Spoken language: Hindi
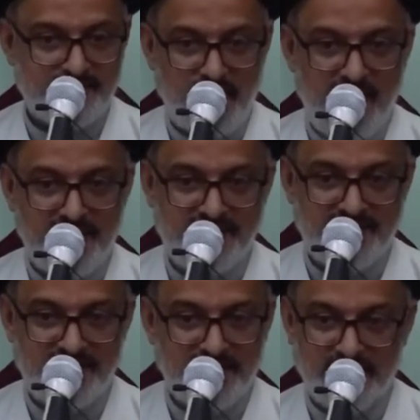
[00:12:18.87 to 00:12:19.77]

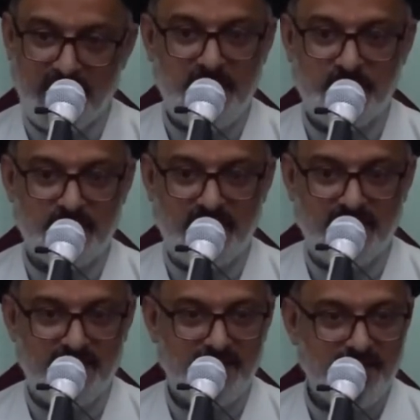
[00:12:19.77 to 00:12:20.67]
जायज़ नहीं होगा
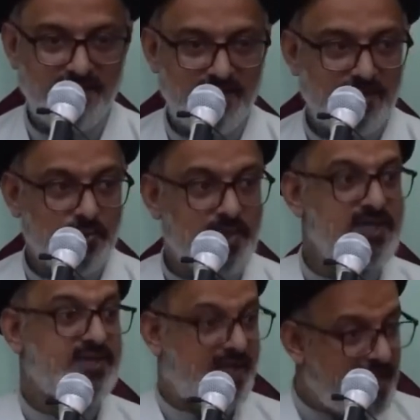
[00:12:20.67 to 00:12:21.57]
क्योंकि
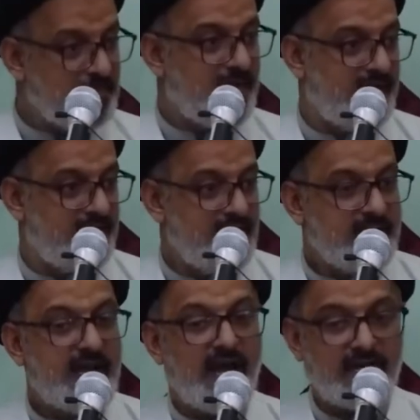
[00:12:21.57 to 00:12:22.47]
इसे इल्म
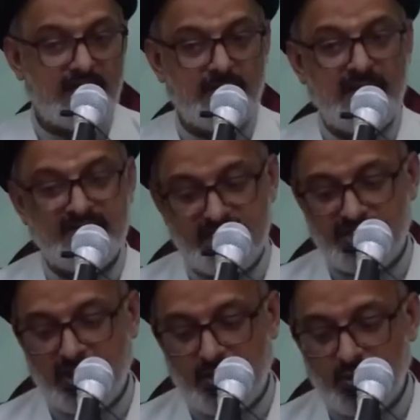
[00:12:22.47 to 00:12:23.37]
है कि अगर मैं इसे
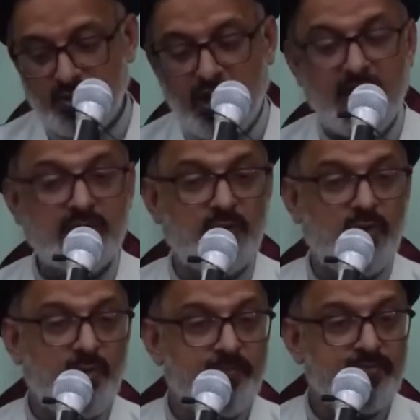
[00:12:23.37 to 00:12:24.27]
चखूँगा तो
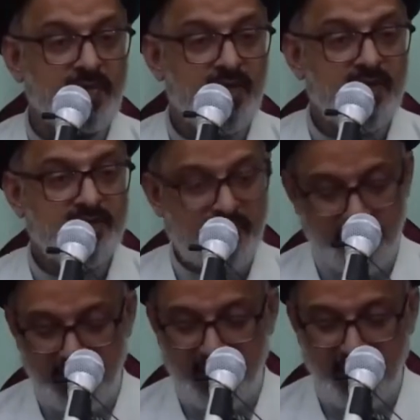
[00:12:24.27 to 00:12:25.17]
ये
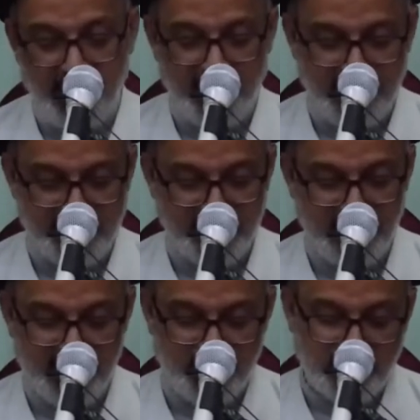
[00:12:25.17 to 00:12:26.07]
मेरे हलक से
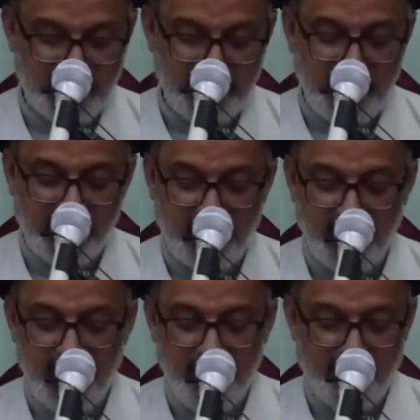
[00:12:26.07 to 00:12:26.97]
नीचे उतर जाएगा
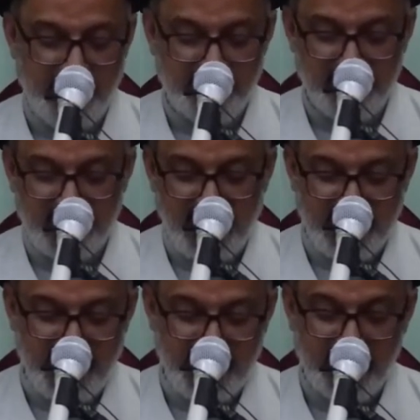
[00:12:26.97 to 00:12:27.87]
पेट में चला
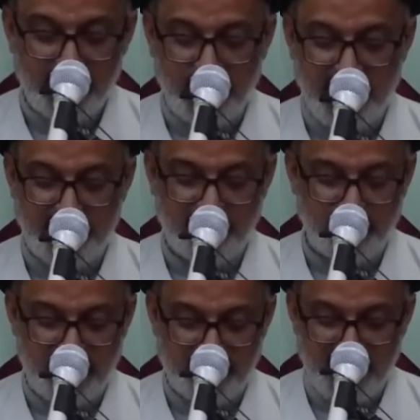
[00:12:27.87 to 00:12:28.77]
जाएगा तो ऐसी
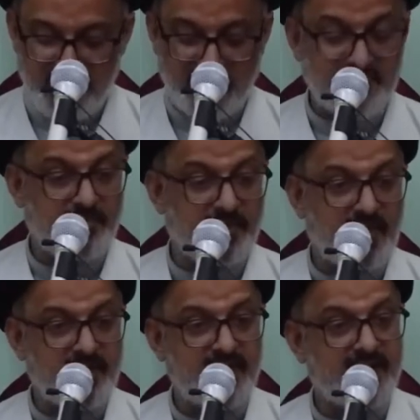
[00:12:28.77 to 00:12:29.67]
सूरत में इसकी
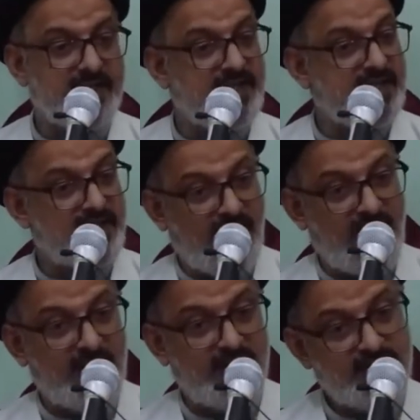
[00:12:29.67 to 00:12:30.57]
ज़िम्मेदारी है कि ये ना
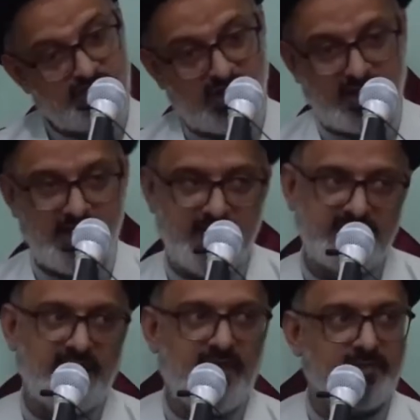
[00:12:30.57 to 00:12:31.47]
चखे एक
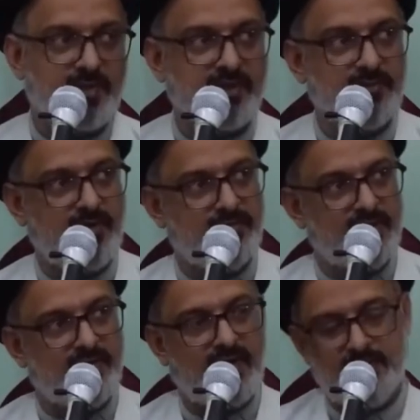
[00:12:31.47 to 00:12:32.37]
सलवार पढ़ते
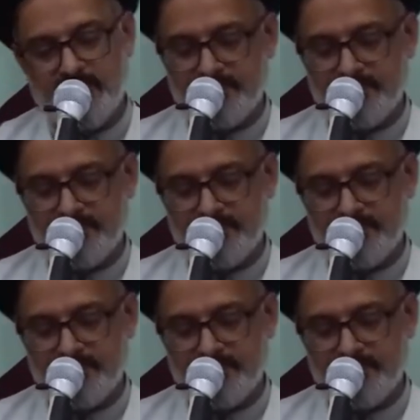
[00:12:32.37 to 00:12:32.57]
मोहम्मद वाल